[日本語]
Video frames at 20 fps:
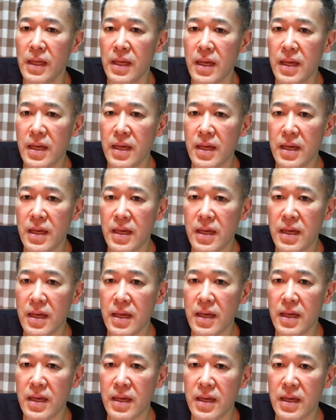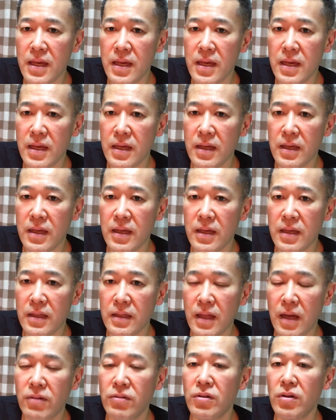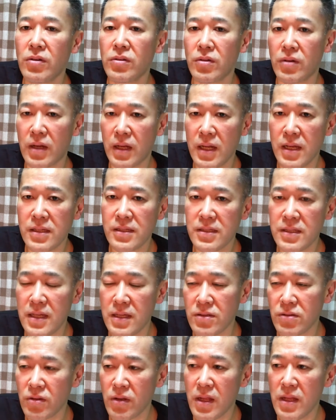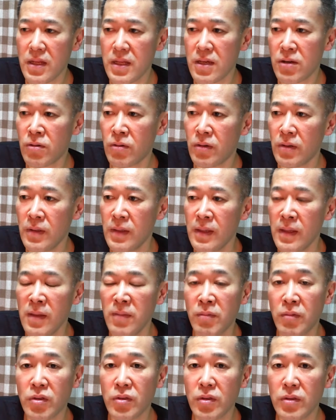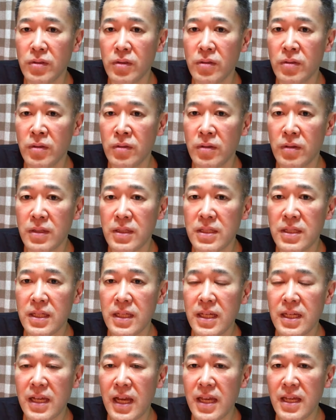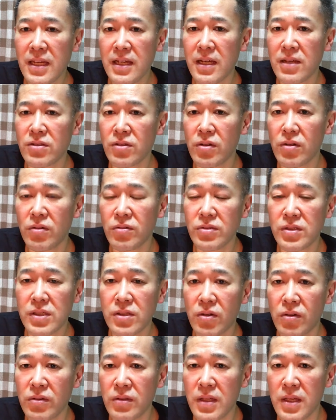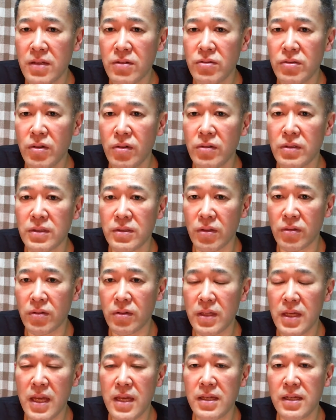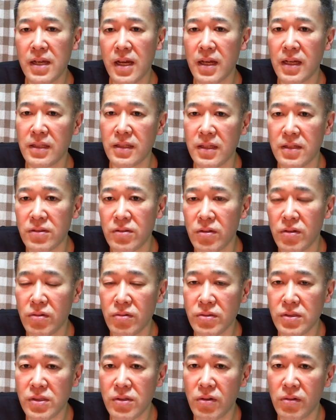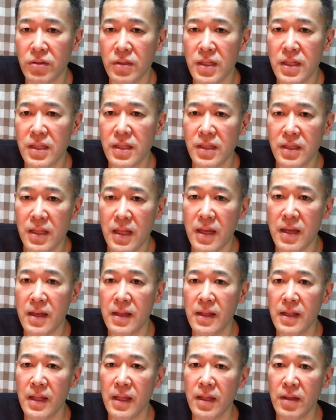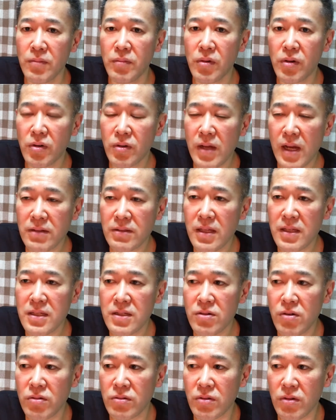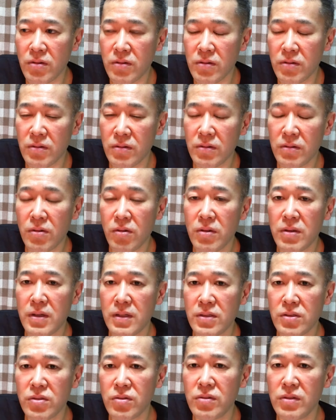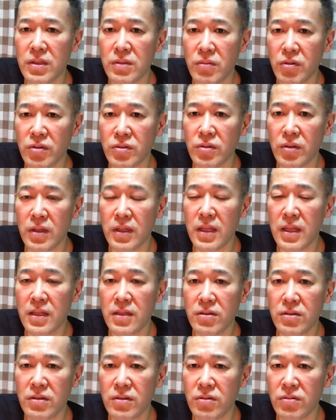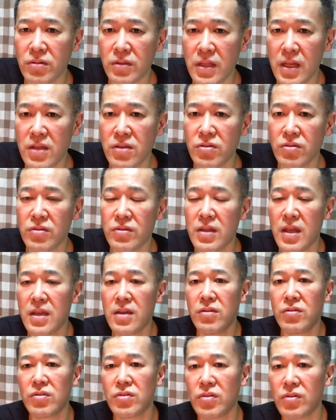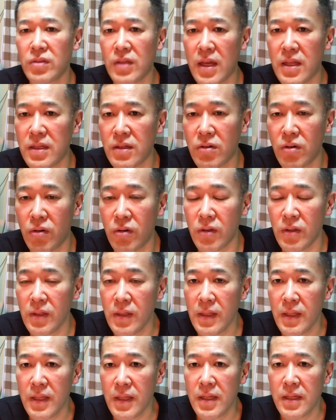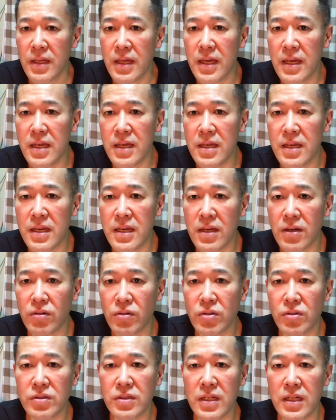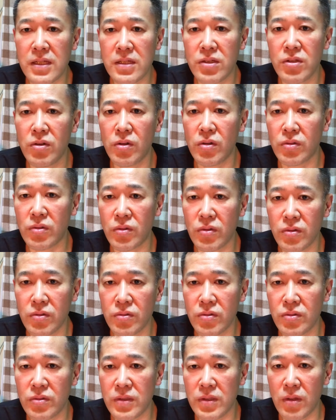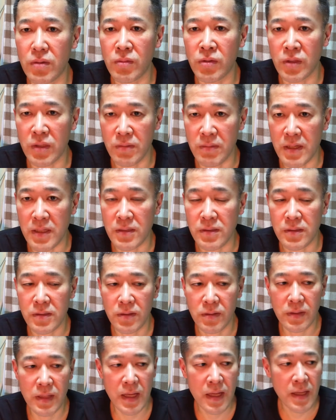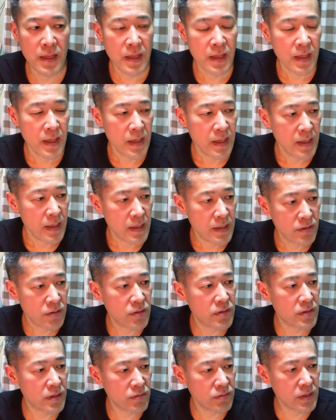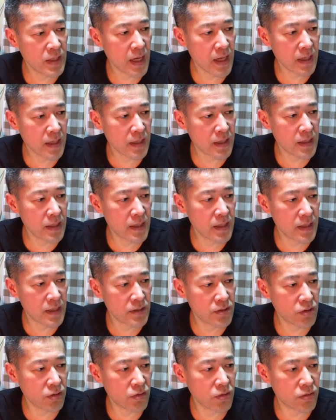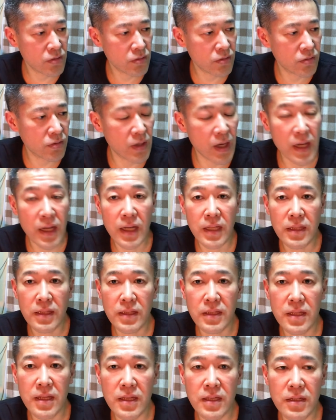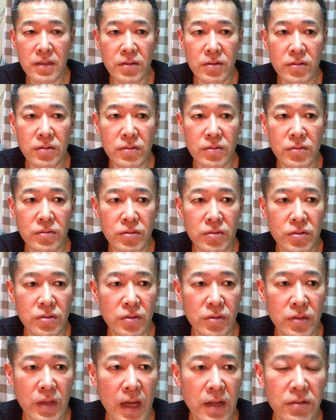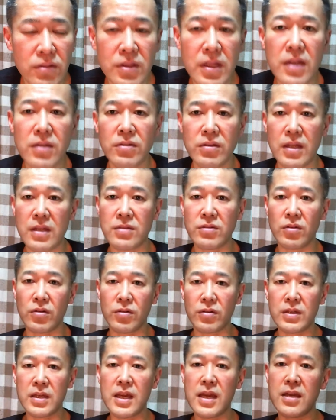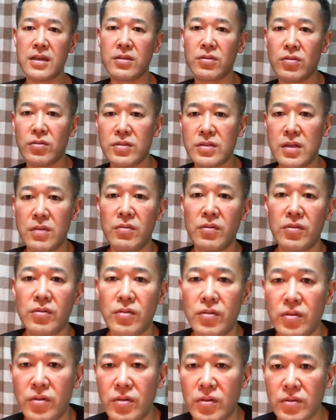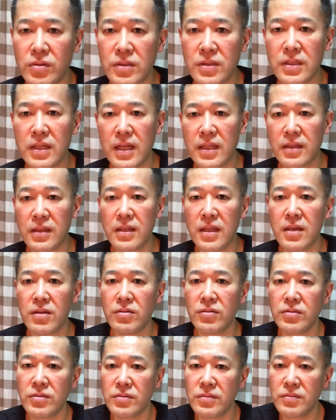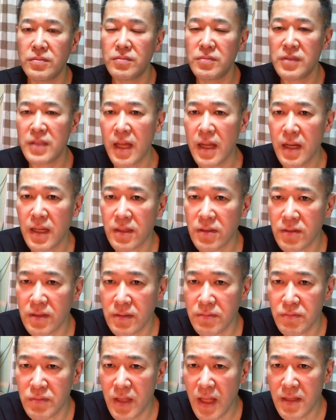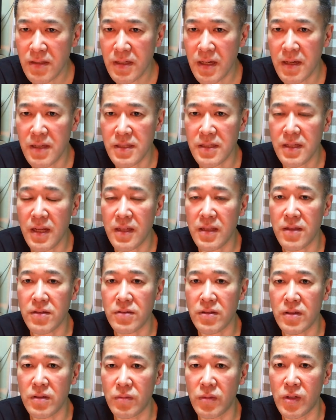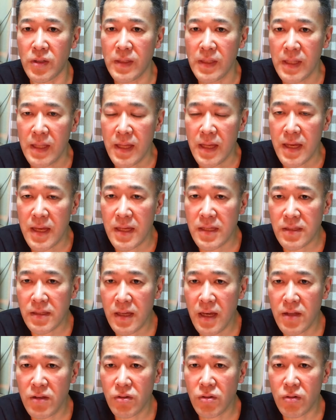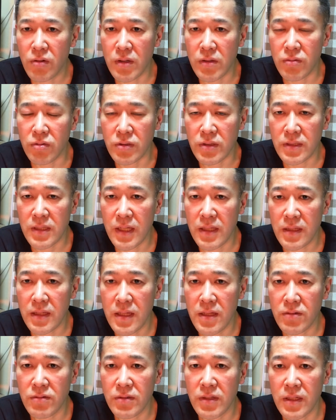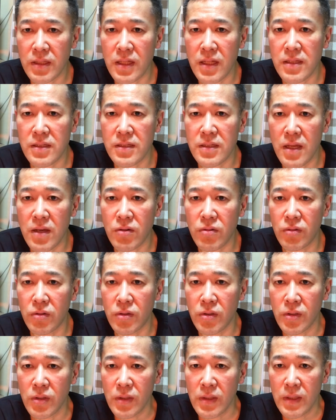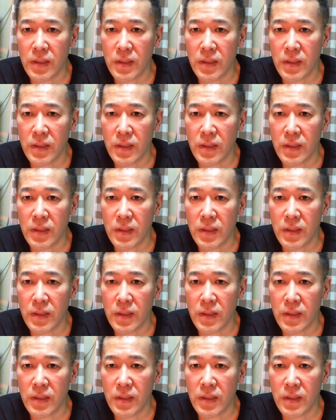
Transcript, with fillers: えー、ダウンロードかなしてそれにこう、まあ、どんどんどんどん一回一回それを打ち込んでいくようにしようと経費かかったらそれを打ち込んでいってもう確定申告の時はすぐにもうそれですぐ提出できる状態にこう、えー、今年からしようというふうに思ってます。でそうですね売り上げがちょっとずつこう上がってくるとある程度ねその経費としてもこう使っていく無駄な無駄遣いはしないですけども、えー、使えるとこはこう使っていく形でこう